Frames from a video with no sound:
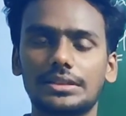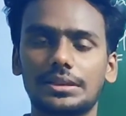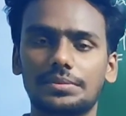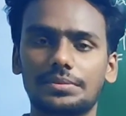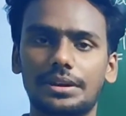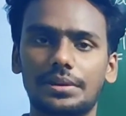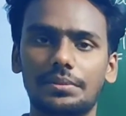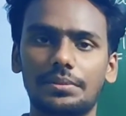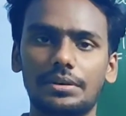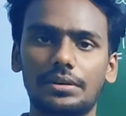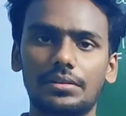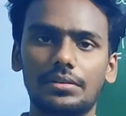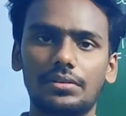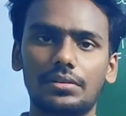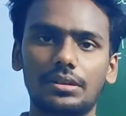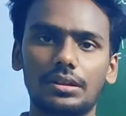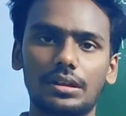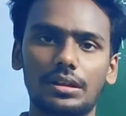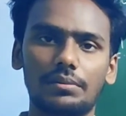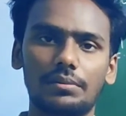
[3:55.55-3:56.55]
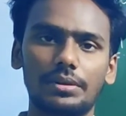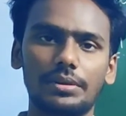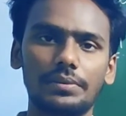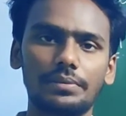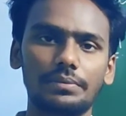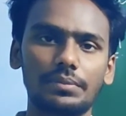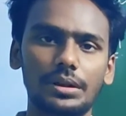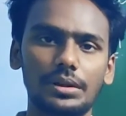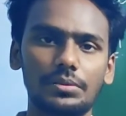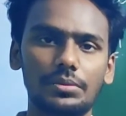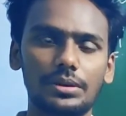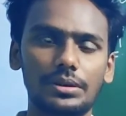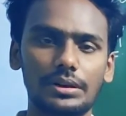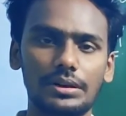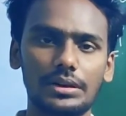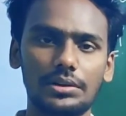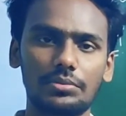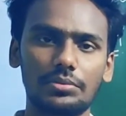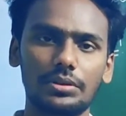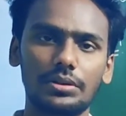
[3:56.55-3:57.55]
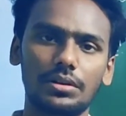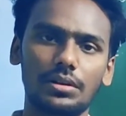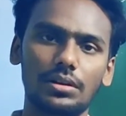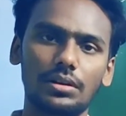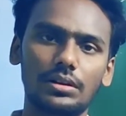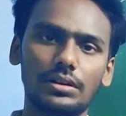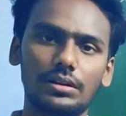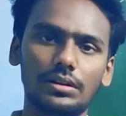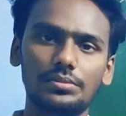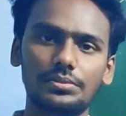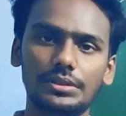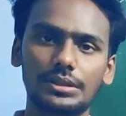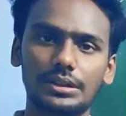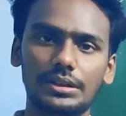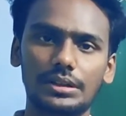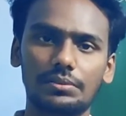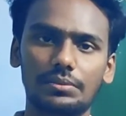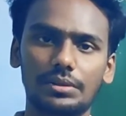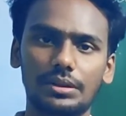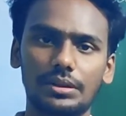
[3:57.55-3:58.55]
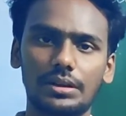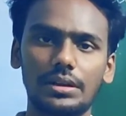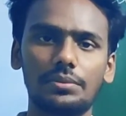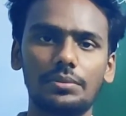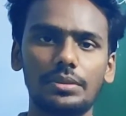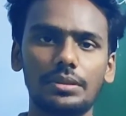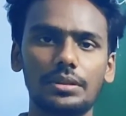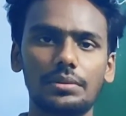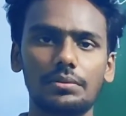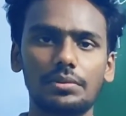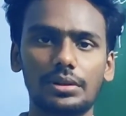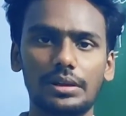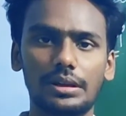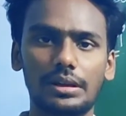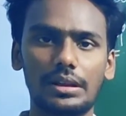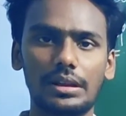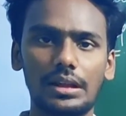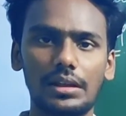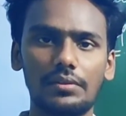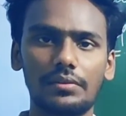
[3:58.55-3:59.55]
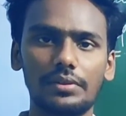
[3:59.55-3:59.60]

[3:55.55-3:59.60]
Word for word: சப்ஸ்கிரைப் பண்ணுறதோட இல்லாமல் பெல் பட்டனை கிளிக் பண்ணி ஆல் அண்ட் ஆப்ஷனை கிளிக் பண்ணுங்கள் அப்போ தான் நம்மளோட எல்லா